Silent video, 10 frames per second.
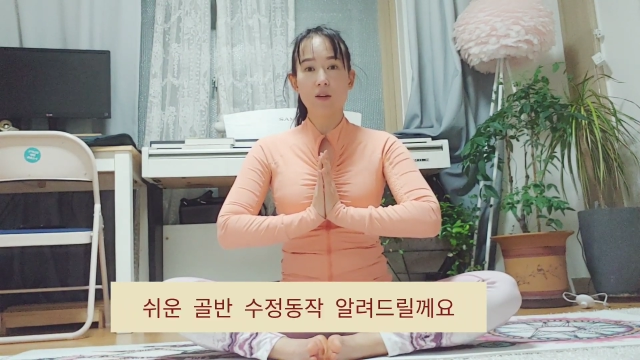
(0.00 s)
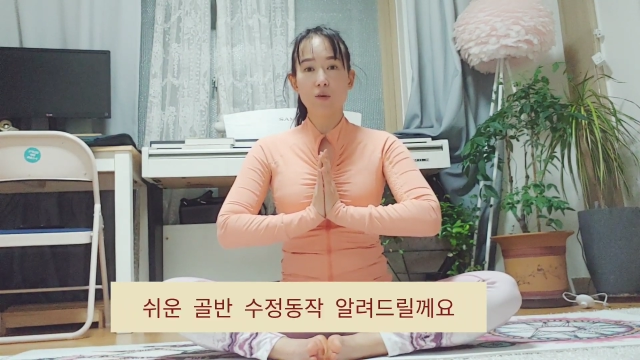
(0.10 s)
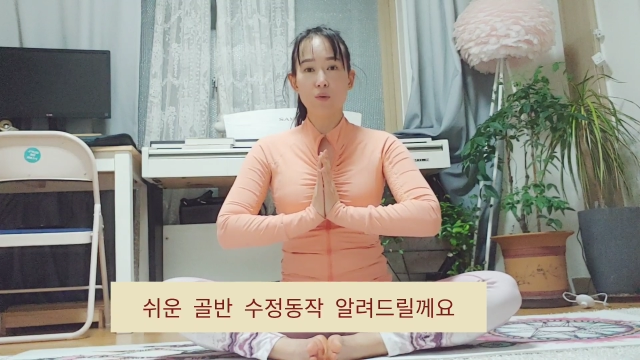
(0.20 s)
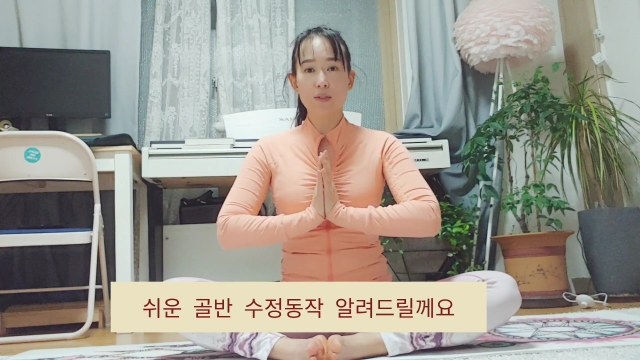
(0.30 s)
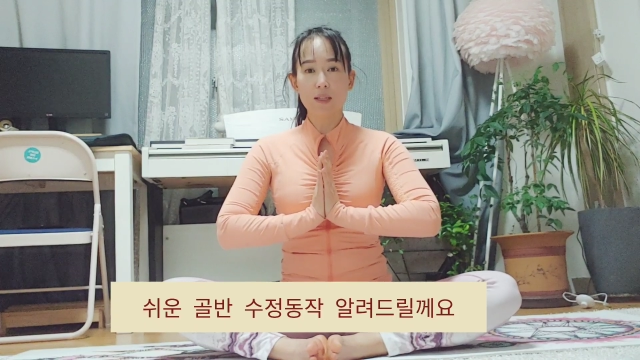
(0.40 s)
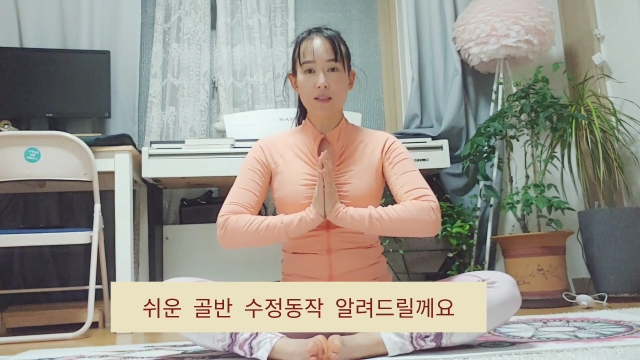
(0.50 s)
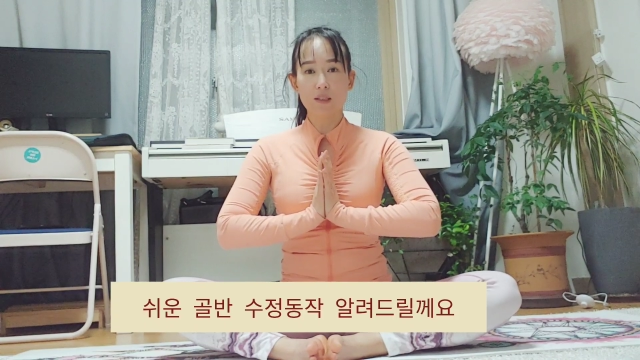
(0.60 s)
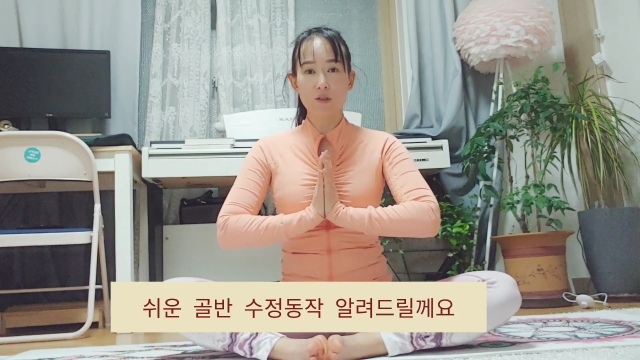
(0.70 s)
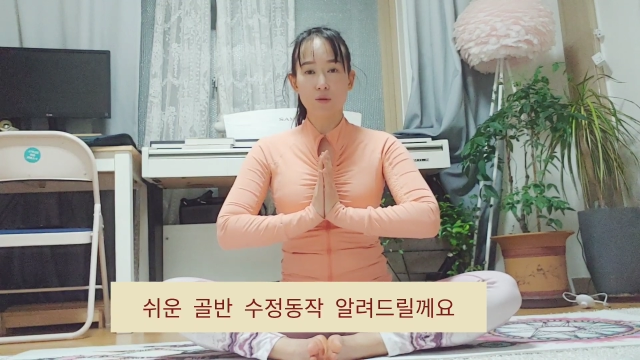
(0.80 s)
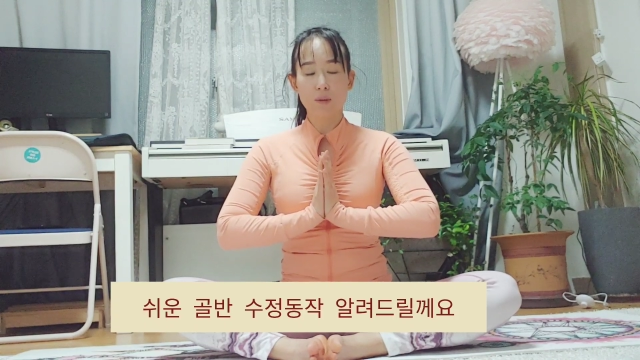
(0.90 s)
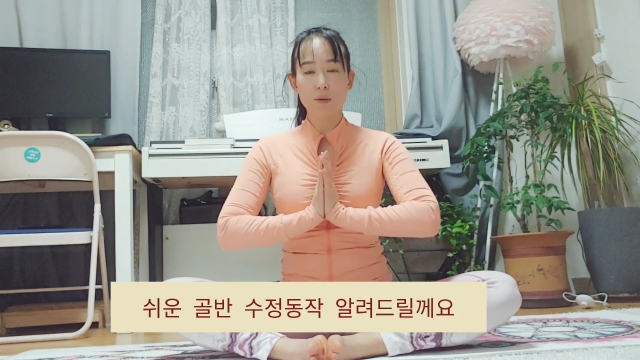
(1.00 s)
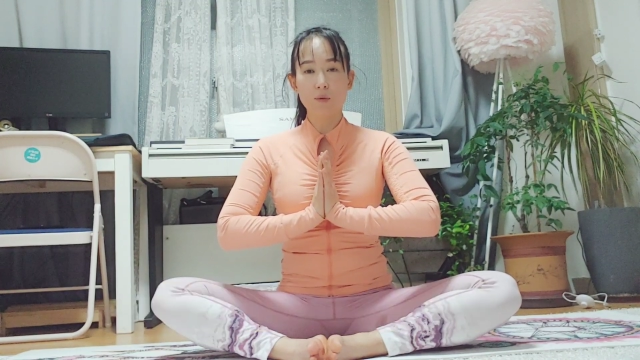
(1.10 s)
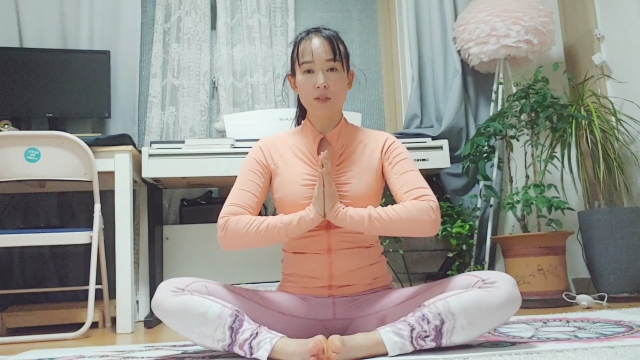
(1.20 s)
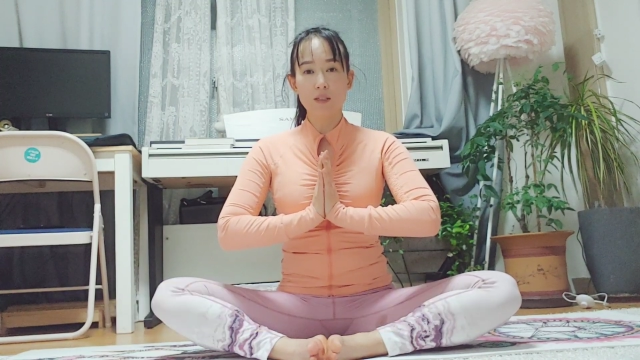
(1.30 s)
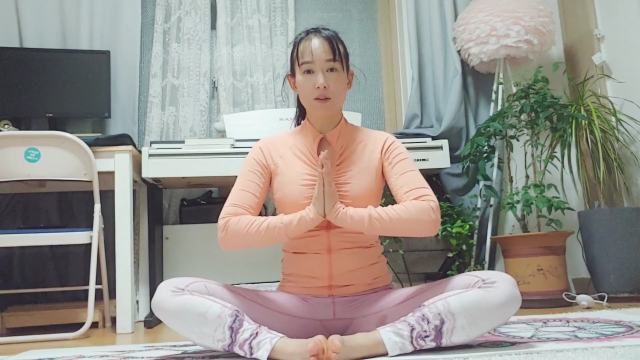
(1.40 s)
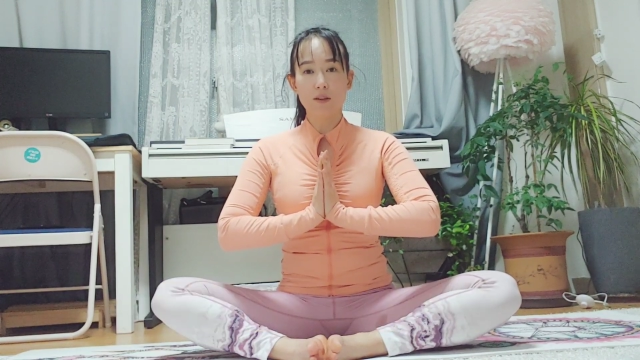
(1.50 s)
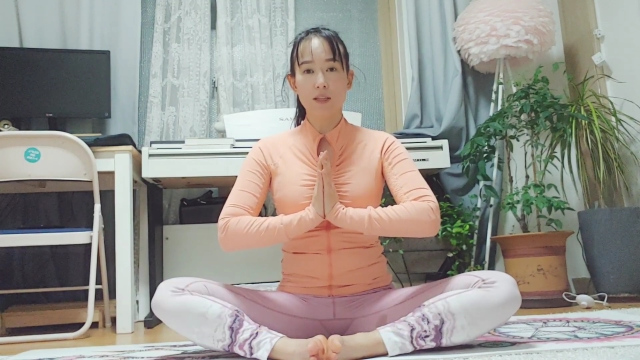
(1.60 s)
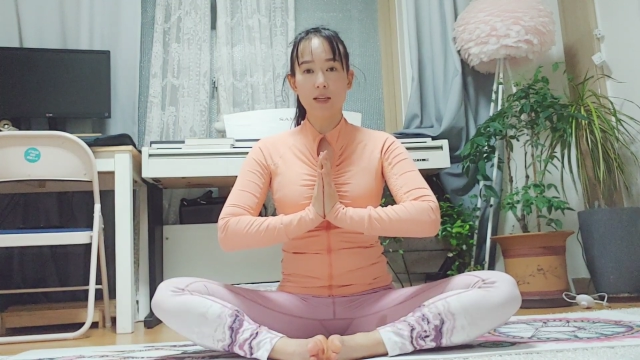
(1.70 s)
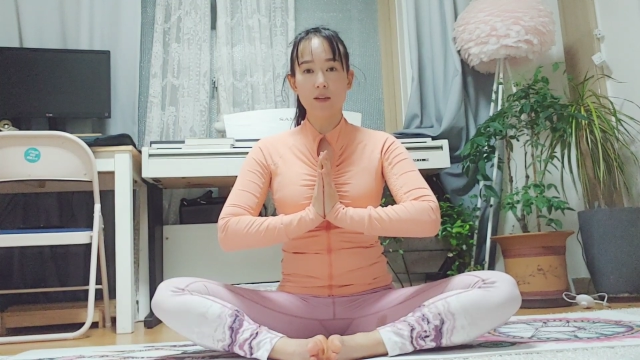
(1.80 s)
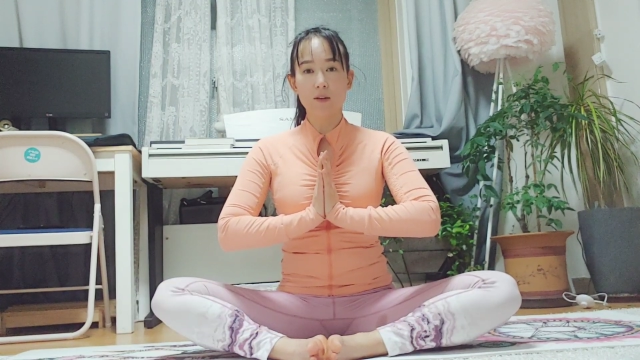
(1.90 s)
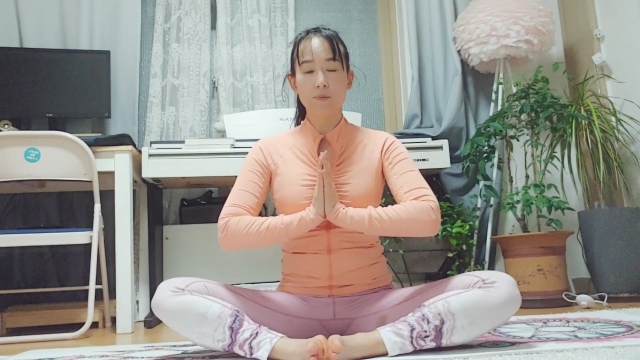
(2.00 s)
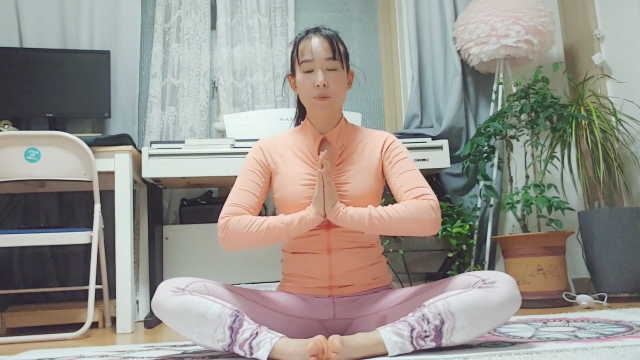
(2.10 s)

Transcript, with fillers: 동작들을 좀 해보실 건데요.